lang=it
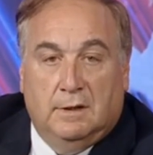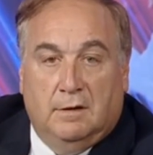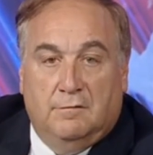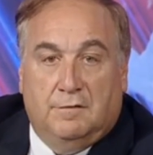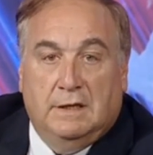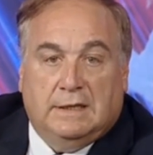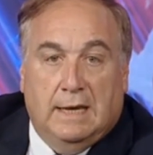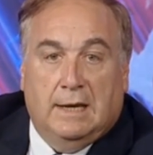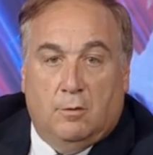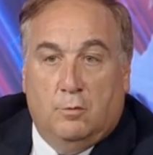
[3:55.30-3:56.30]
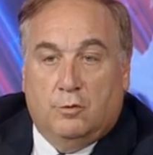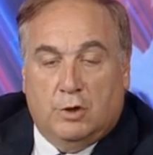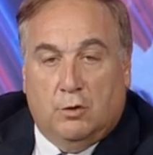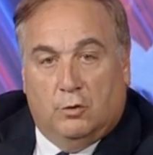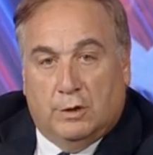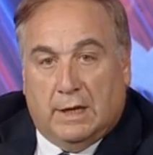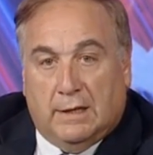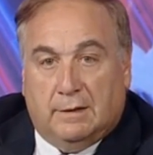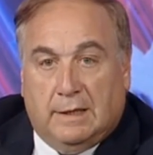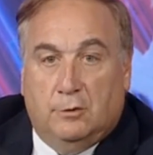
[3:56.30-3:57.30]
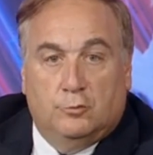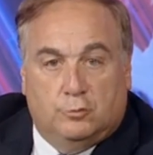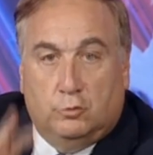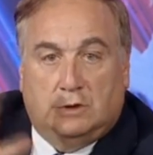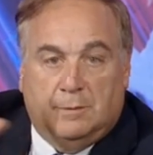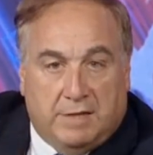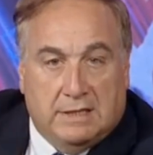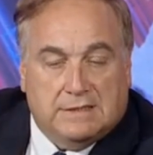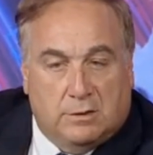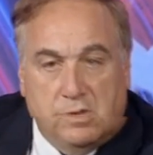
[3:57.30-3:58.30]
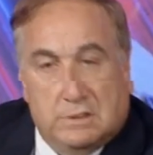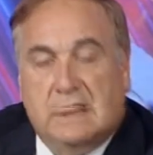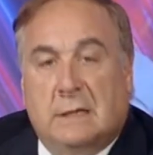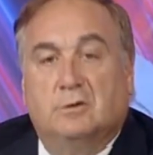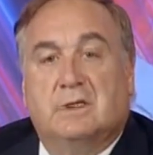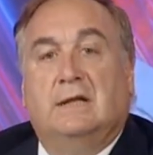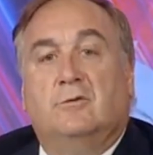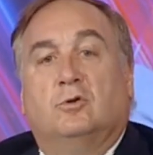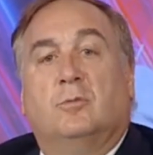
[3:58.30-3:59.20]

finché un rigore, che non tutti pensano sia sacrosanto,